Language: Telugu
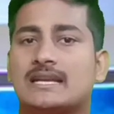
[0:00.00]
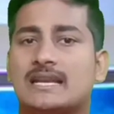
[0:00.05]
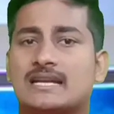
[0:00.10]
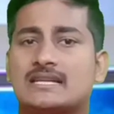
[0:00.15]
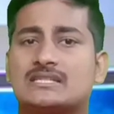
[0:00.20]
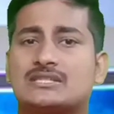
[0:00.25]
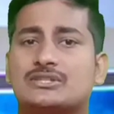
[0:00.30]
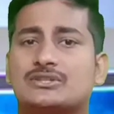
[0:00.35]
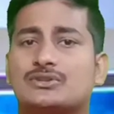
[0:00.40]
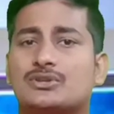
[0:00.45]

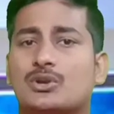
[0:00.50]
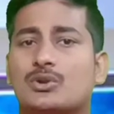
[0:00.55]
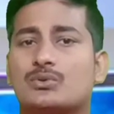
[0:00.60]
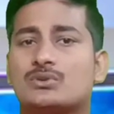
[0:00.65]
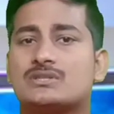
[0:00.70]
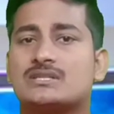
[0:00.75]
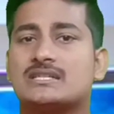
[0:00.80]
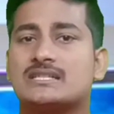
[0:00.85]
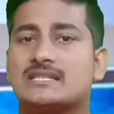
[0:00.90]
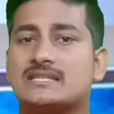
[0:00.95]
నెక్స్ట్ ఇందులో
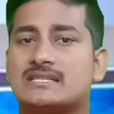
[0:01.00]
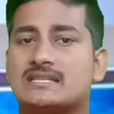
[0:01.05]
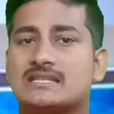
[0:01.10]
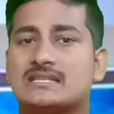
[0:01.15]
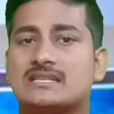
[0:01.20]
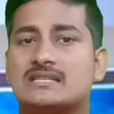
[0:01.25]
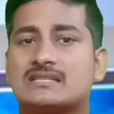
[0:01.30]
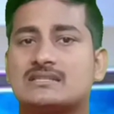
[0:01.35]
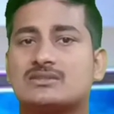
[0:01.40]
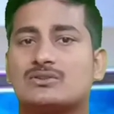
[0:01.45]
వచ్చే
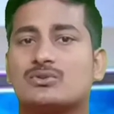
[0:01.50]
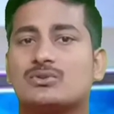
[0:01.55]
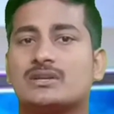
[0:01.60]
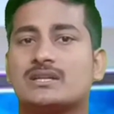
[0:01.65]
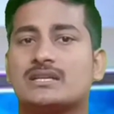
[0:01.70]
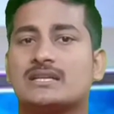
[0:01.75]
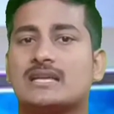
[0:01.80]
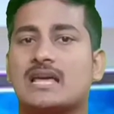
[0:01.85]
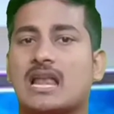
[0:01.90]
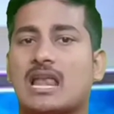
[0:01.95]

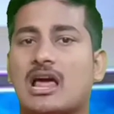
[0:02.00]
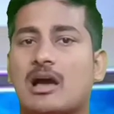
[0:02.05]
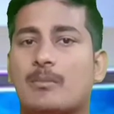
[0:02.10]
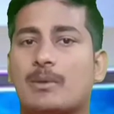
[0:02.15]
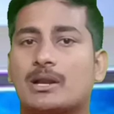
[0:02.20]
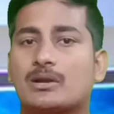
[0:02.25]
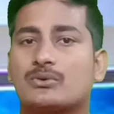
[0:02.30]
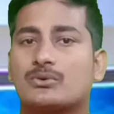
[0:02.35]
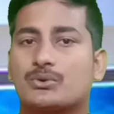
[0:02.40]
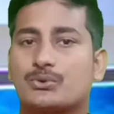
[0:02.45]
డిసీజెస్లోని ఎలా
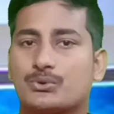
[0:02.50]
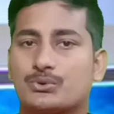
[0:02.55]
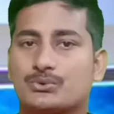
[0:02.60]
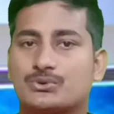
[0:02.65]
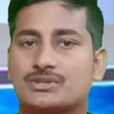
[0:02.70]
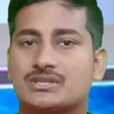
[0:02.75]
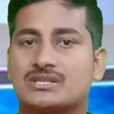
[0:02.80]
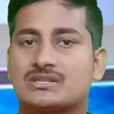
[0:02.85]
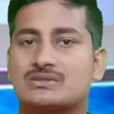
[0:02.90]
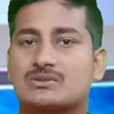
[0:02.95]
మనం క్యూర్
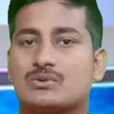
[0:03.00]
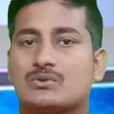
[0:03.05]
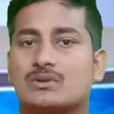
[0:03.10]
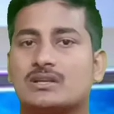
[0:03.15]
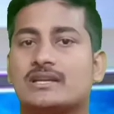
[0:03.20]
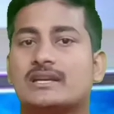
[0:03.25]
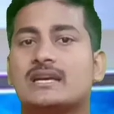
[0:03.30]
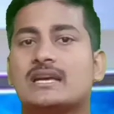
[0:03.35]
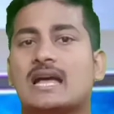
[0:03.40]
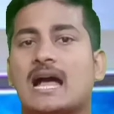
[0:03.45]

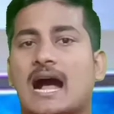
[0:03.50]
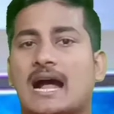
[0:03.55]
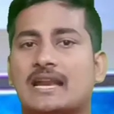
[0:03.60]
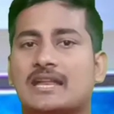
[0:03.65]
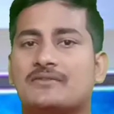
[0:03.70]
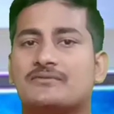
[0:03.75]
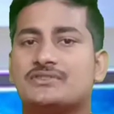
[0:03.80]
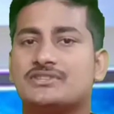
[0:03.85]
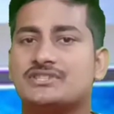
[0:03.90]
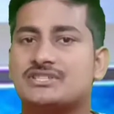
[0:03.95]
చేసుకోవాలి
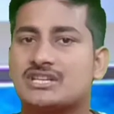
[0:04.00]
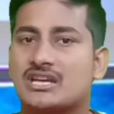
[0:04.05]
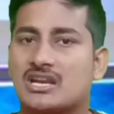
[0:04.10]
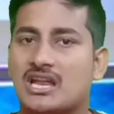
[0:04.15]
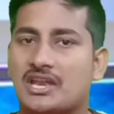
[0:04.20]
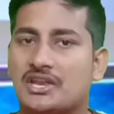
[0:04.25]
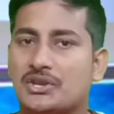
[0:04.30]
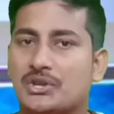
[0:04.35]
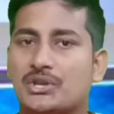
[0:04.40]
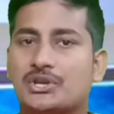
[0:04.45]
అనే విషయాలు
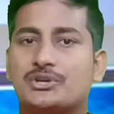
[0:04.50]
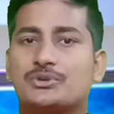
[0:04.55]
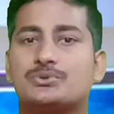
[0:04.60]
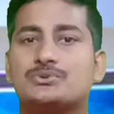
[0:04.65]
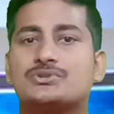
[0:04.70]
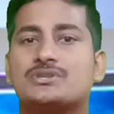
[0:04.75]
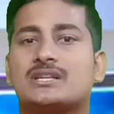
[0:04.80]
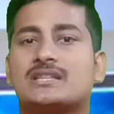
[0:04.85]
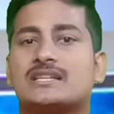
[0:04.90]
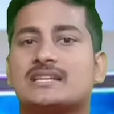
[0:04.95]
అన్నిటి
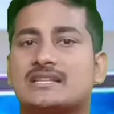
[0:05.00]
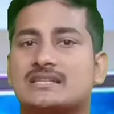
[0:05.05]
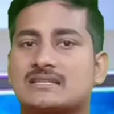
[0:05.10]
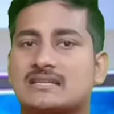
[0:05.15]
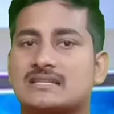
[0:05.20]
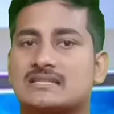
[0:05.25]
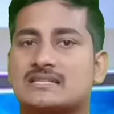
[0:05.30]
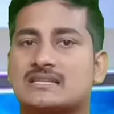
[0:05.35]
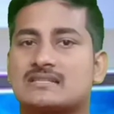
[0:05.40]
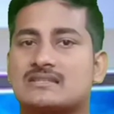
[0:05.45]
గురించి అయితే
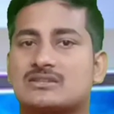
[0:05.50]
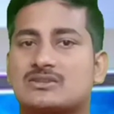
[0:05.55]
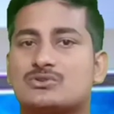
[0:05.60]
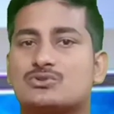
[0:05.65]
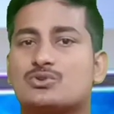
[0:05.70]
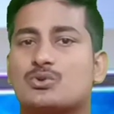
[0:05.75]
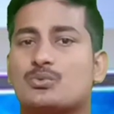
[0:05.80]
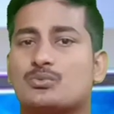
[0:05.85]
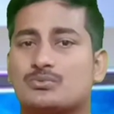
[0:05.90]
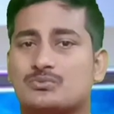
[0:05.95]
డిస్కస్ చేస్తాను
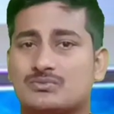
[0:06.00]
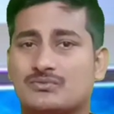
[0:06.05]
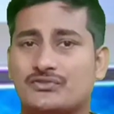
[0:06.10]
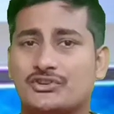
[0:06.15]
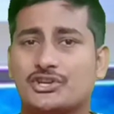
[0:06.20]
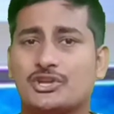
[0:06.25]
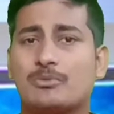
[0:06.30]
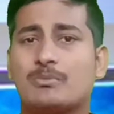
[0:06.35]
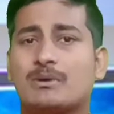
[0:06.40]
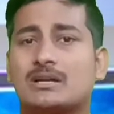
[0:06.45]
సో
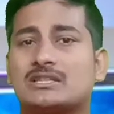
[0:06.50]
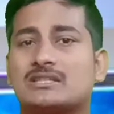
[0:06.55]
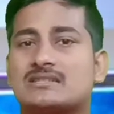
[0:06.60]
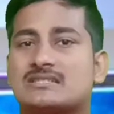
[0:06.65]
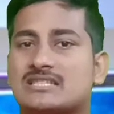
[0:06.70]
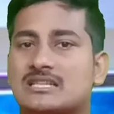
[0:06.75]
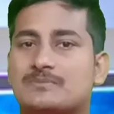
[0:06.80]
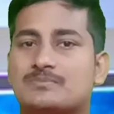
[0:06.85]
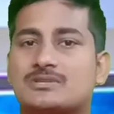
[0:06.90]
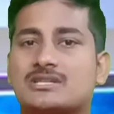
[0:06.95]
వీడియో మాత్రం
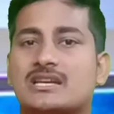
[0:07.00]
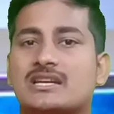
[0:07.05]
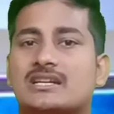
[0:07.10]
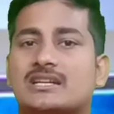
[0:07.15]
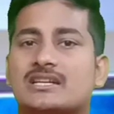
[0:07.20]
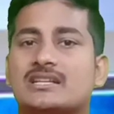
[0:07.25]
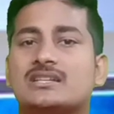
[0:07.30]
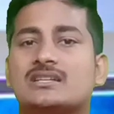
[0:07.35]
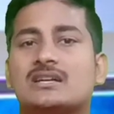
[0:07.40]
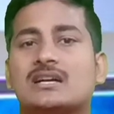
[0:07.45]
స్కిప్
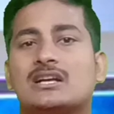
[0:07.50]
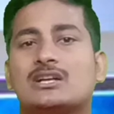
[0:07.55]
చేయకండి